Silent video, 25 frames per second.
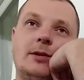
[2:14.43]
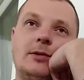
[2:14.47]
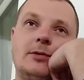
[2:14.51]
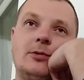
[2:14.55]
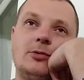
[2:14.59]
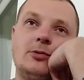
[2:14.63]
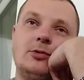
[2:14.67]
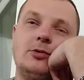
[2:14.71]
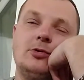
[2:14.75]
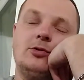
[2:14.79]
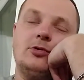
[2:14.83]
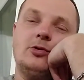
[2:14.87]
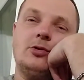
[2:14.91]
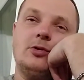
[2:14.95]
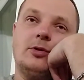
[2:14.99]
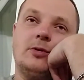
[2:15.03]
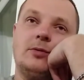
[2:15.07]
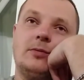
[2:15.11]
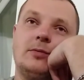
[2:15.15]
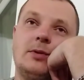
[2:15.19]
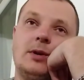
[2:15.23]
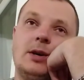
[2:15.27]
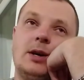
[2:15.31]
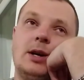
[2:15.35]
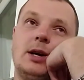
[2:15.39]
Ну, ничего.
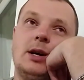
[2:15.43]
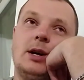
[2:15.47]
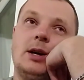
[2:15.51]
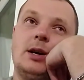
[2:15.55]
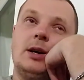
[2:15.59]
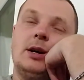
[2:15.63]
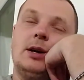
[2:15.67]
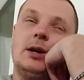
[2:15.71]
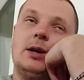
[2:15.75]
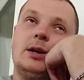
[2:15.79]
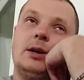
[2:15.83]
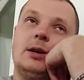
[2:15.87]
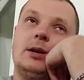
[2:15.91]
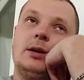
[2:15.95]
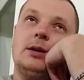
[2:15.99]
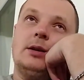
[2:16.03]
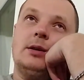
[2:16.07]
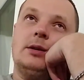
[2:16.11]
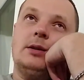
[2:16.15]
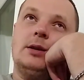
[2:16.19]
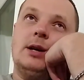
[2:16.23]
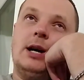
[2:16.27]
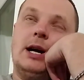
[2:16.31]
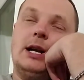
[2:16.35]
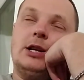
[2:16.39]
Э,
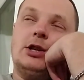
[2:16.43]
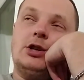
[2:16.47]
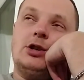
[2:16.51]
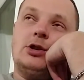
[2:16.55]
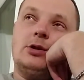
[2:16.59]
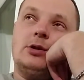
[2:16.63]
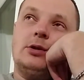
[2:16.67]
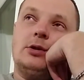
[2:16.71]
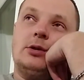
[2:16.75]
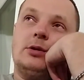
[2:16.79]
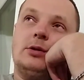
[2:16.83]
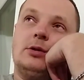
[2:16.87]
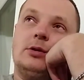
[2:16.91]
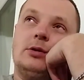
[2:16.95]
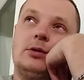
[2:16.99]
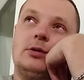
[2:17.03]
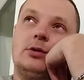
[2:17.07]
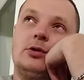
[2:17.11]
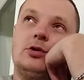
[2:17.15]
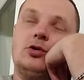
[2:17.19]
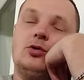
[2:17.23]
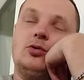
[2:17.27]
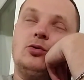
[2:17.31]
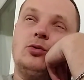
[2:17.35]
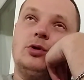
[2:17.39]
дальше,
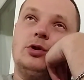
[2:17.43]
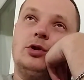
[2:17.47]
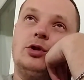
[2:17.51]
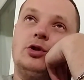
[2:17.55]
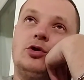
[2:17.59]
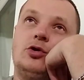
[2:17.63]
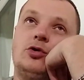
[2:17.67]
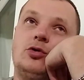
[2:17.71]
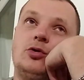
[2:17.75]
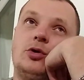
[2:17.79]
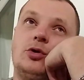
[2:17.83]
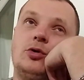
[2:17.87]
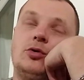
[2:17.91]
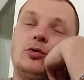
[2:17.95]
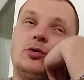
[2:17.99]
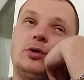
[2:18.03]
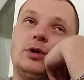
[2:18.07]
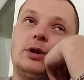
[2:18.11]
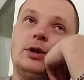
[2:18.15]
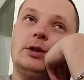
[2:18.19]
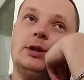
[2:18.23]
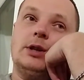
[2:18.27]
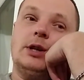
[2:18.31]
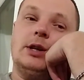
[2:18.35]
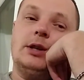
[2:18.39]
что еще хочу
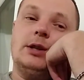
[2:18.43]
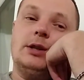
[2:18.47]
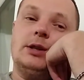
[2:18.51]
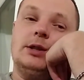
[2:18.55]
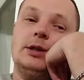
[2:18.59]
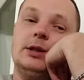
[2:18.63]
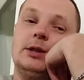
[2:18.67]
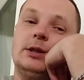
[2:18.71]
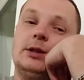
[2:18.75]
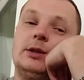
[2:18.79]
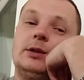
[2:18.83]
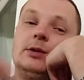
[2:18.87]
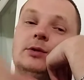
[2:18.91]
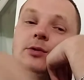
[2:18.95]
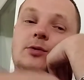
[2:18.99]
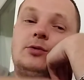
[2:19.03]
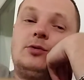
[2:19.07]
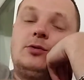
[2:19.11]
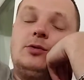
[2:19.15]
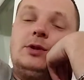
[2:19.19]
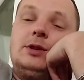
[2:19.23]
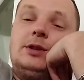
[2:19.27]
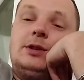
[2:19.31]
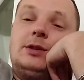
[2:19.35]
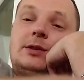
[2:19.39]
сказать. Э,
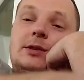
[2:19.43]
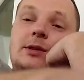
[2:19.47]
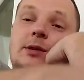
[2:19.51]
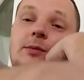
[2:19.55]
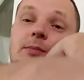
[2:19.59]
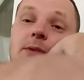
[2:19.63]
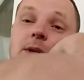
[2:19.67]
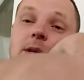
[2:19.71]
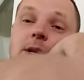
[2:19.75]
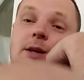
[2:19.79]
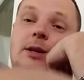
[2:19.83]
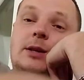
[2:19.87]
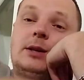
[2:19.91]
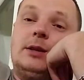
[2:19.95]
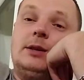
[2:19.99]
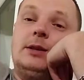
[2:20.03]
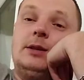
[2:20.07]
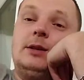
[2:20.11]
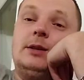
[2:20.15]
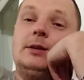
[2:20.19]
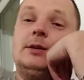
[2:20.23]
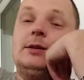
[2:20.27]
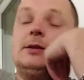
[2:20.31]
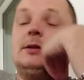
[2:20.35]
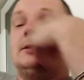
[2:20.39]
у них собака
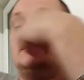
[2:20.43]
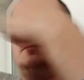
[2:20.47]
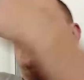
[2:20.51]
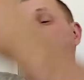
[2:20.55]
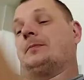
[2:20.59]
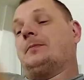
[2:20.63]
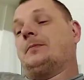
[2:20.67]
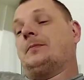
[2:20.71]
есть.